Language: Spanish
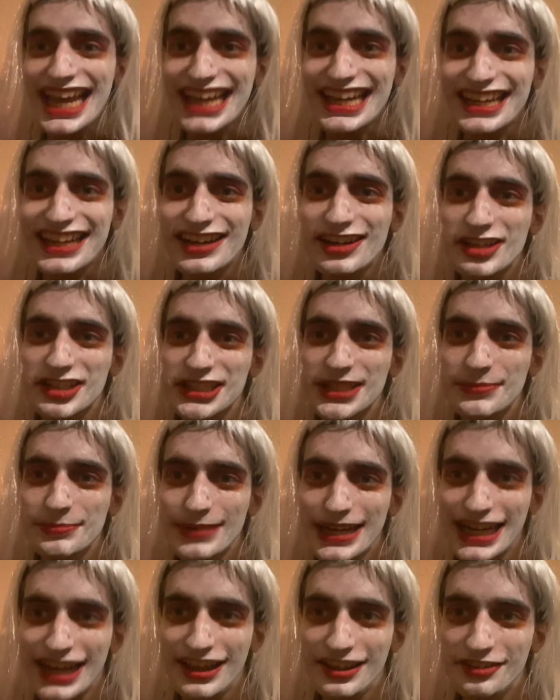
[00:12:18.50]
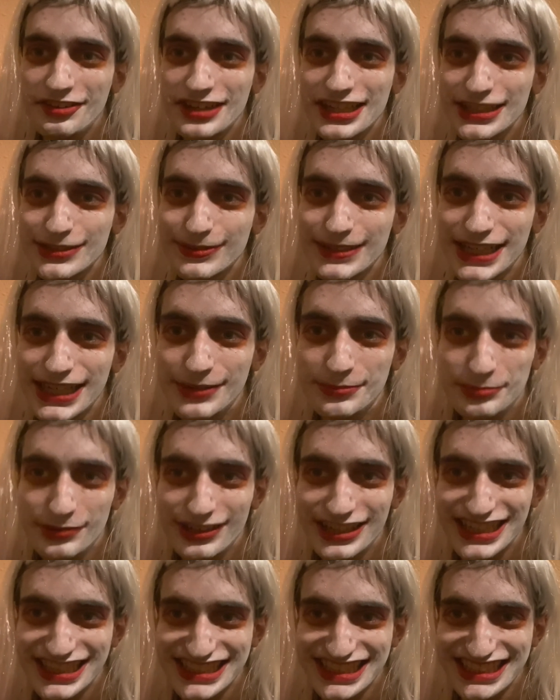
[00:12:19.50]
En que los embajadores bajan por
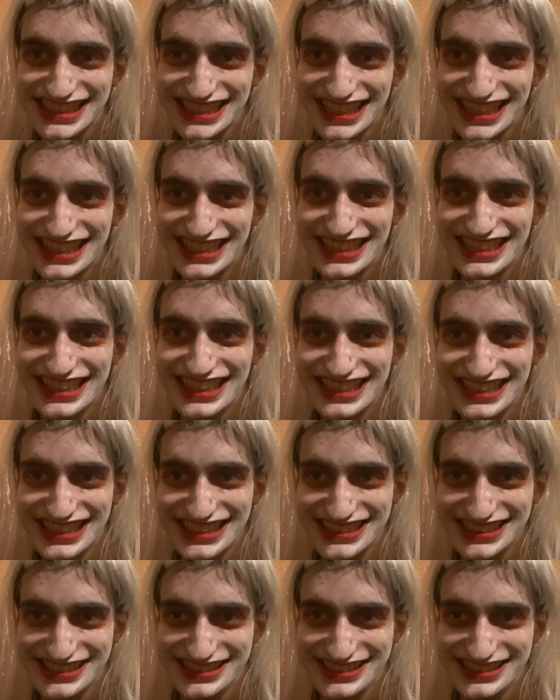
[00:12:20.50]
las escaleras.